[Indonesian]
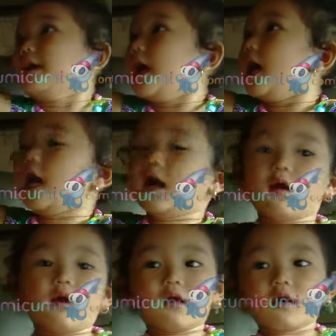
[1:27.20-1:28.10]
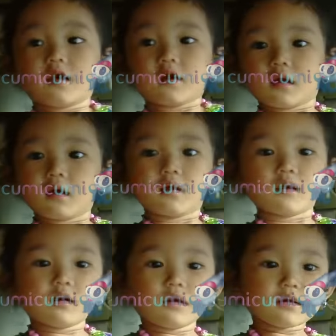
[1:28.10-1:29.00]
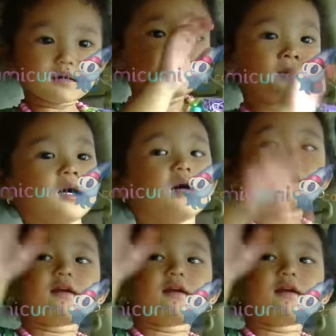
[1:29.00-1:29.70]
juga ternyata menyukai tarian balet dan